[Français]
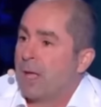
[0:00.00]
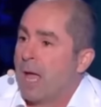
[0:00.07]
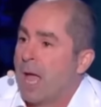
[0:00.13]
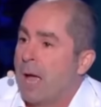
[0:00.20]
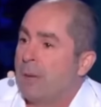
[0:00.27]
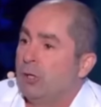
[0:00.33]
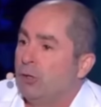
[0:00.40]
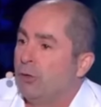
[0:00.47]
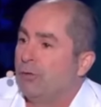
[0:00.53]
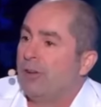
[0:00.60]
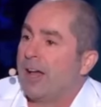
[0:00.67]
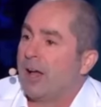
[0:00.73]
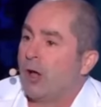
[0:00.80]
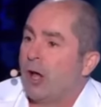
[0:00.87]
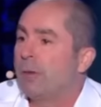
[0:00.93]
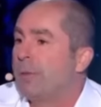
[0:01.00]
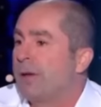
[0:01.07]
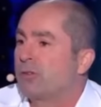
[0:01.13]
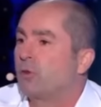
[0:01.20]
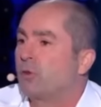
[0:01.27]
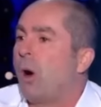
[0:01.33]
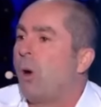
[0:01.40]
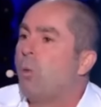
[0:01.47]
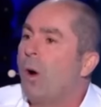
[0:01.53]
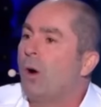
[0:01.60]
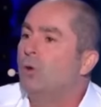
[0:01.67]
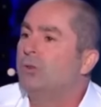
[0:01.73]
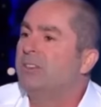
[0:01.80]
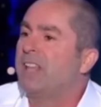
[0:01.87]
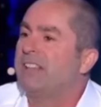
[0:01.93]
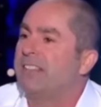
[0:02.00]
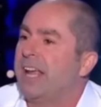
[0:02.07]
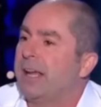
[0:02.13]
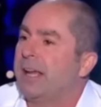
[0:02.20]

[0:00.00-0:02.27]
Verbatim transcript: Elle me dit, tu fais la gueule, ben, ce soir, Walou tente.